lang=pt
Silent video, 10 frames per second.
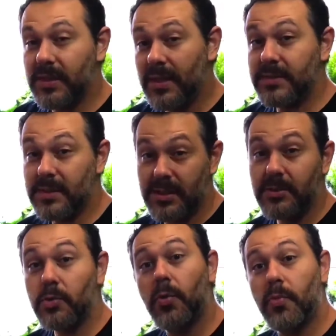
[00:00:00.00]

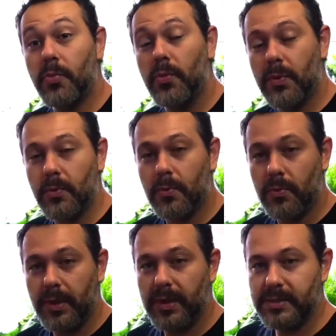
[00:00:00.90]
exigentes com,
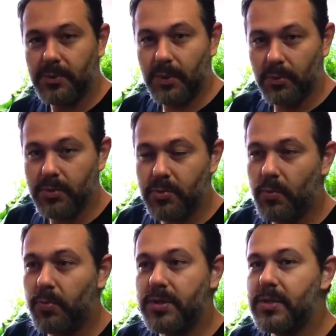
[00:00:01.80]
com relação à luz,
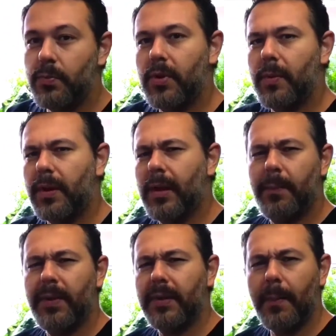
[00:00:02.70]
como por exemplo
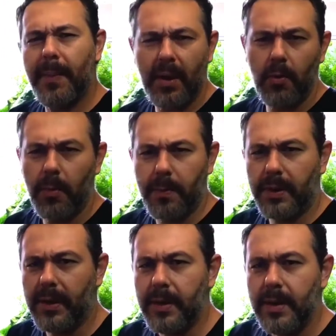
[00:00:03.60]
aquela planta
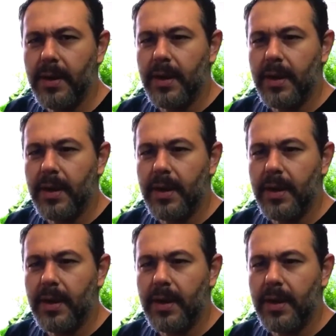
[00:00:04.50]
bacopa, né?